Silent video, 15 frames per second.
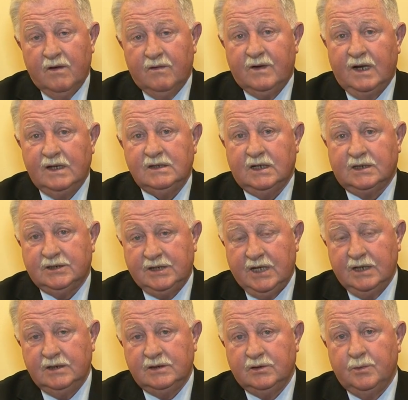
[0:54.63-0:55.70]
w granicach
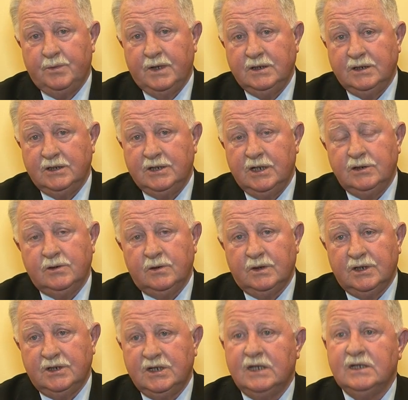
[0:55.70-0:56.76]

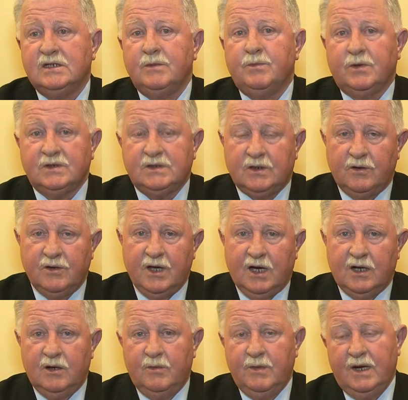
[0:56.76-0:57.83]
450 tysięcy po stronie
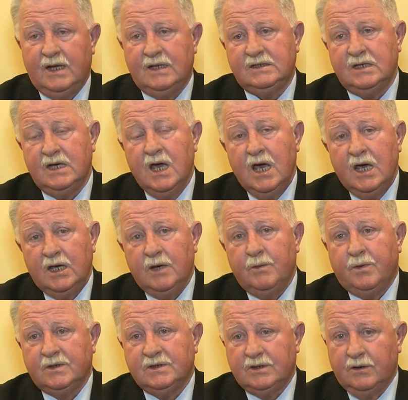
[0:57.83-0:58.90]
aglomeracji i
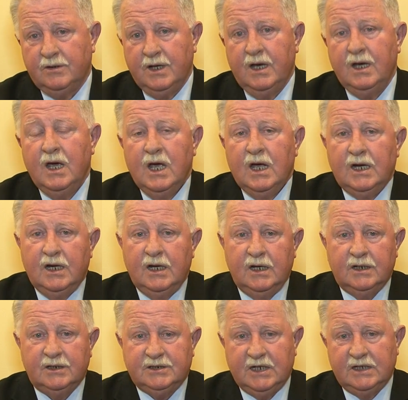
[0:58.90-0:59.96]
po stronie
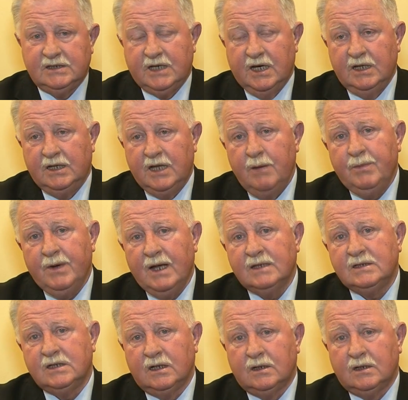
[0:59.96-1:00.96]
y, czeskiej. Te prace,